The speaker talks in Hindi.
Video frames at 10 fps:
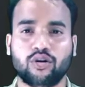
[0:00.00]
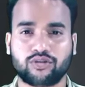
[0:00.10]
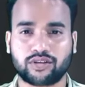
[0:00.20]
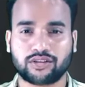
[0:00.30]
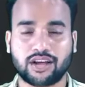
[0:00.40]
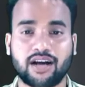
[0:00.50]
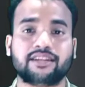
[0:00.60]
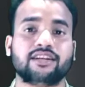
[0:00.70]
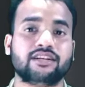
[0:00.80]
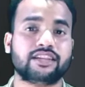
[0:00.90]
और उसके
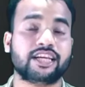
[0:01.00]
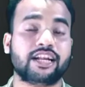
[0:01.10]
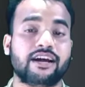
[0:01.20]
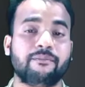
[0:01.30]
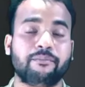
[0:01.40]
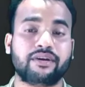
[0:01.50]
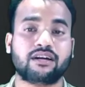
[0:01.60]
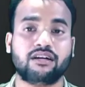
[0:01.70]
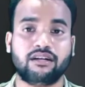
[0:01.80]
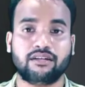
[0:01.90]
साथ ही तेरह एम
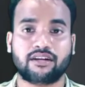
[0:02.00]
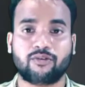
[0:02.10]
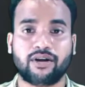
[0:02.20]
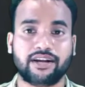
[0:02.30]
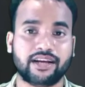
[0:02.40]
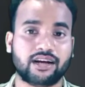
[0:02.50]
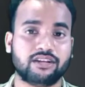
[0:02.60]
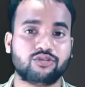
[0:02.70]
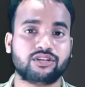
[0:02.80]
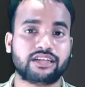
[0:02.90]
का अल्ट्रा वाइड
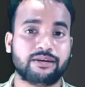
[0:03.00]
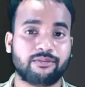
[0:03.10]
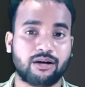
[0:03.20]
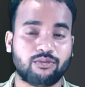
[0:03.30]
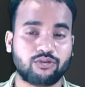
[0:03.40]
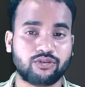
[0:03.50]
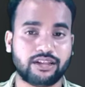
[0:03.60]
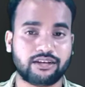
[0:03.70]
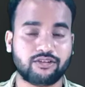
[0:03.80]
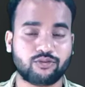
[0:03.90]
एंगल जो कि कैमरा आप लोग को
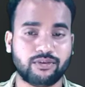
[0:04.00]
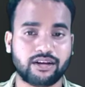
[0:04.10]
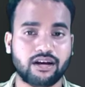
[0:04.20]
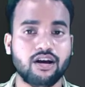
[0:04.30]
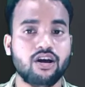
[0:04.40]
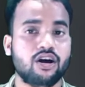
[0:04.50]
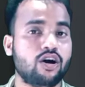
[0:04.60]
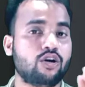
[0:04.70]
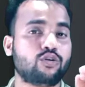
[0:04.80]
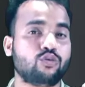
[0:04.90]
देखने को मिलेगा
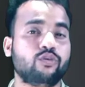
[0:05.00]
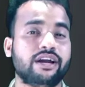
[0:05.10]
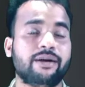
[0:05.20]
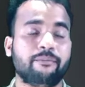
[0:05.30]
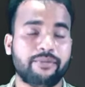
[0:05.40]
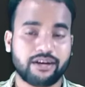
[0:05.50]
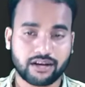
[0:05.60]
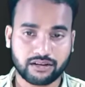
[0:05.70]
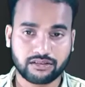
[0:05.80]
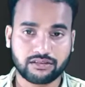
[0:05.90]
और टू एम
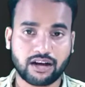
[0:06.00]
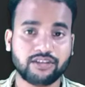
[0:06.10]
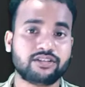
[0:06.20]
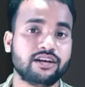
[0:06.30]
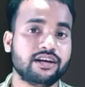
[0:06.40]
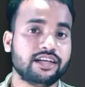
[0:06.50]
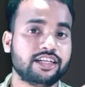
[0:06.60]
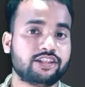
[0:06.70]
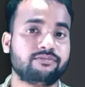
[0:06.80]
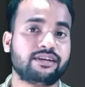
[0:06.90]
का गाइस
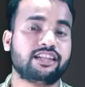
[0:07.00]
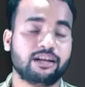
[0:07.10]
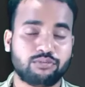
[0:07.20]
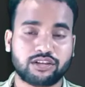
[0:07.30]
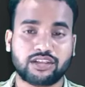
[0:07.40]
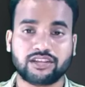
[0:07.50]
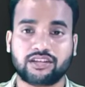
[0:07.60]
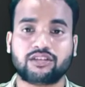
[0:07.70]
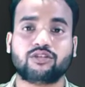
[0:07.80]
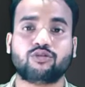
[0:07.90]
इसमें देवता
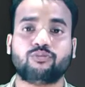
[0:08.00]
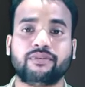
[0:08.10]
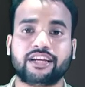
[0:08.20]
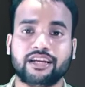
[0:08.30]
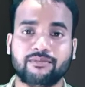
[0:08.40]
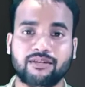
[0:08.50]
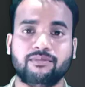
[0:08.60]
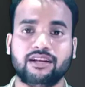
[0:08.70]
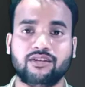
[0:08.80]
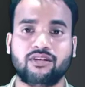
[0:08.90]
सेंसर के रूप में कैमरा
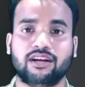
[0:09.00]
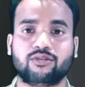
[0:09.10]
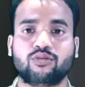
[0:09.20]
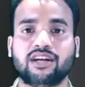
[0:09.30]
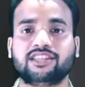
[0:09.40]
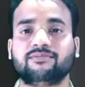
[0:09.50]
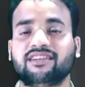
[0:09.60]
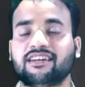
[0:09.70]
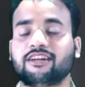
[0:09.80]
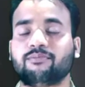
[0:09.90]
मिलने वाला है तो गाइस
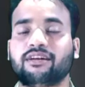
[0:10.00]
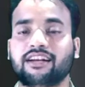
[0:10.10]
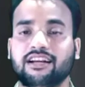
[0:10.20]
इसमें ट्रिपल